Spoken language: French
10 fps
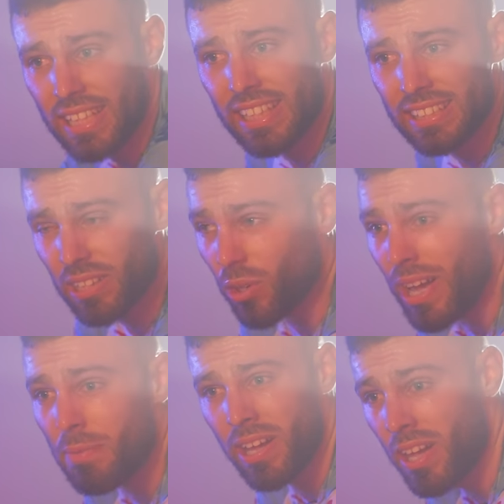stats
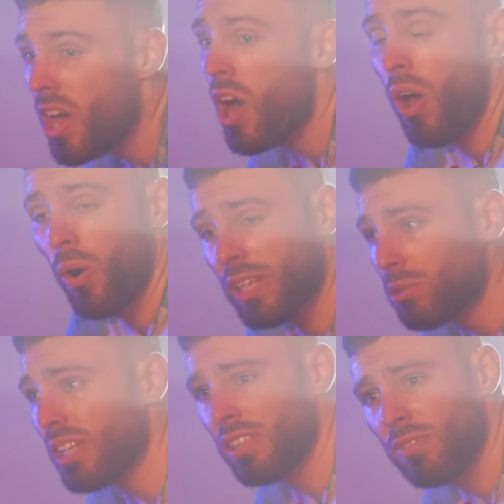incroyables. On a
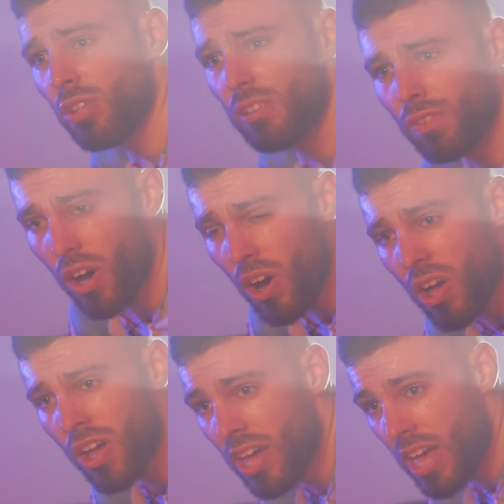tous un niveau différent.
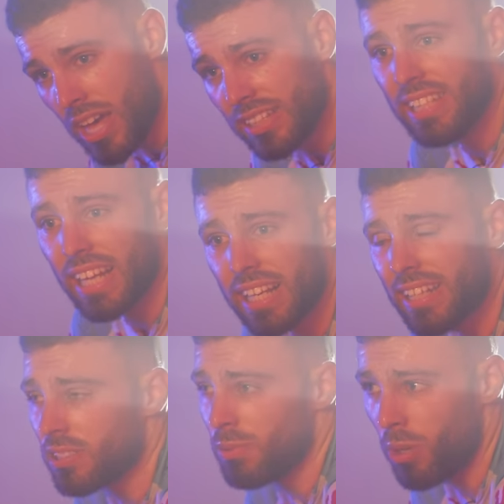Certes,
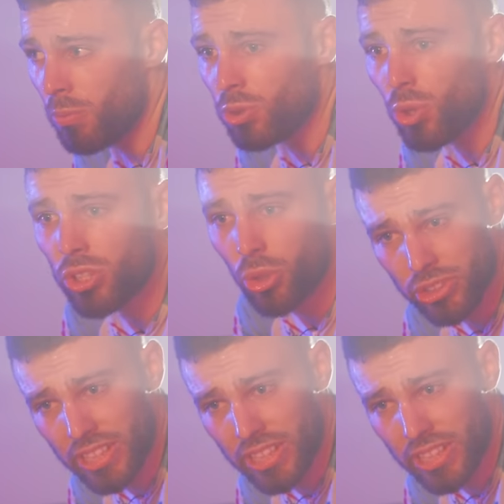les 15 meilleurs mondiaux seront